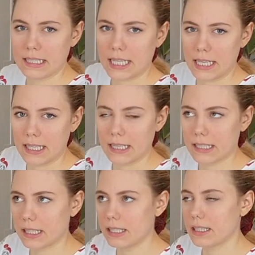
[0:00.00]
der
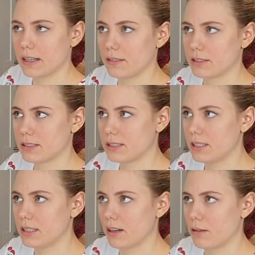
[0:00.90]
Energie daraus
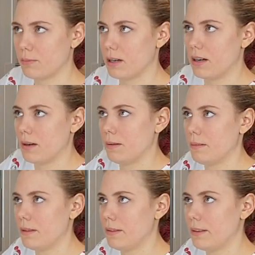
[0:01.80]
zieht, auch mal
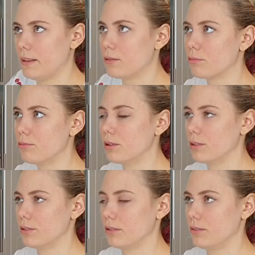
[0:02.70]
in Ruhe
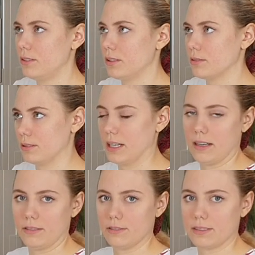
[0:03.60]
irgendwie zu
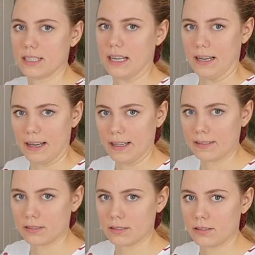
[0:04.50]
sein, für sich
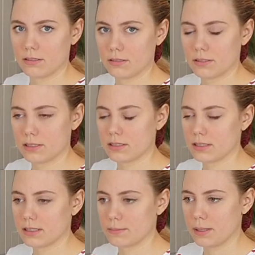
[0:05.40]
alleine. Und
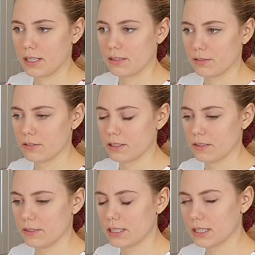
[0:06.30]
das ist mir halt auch
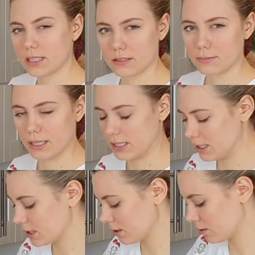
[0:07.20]
wirklich wichtig, da so meine
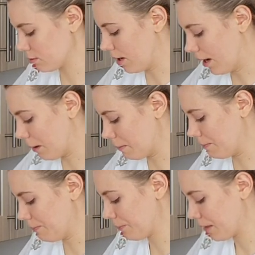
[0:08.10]
Inseln zu
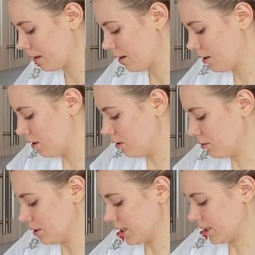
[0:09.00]
haben.
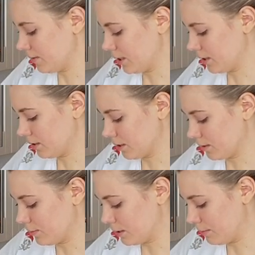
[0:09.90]
Und deswegen ist
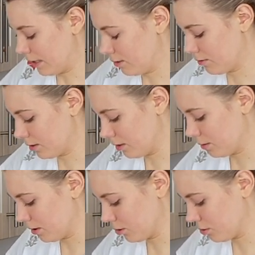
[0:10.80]
das mit dem Laufen, glaube
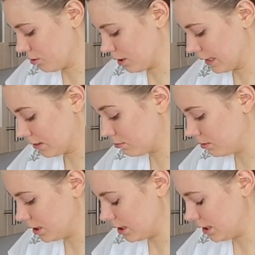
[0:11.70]
ich, auch schon eine ganz
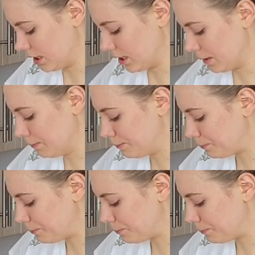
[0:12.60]
gute Idee.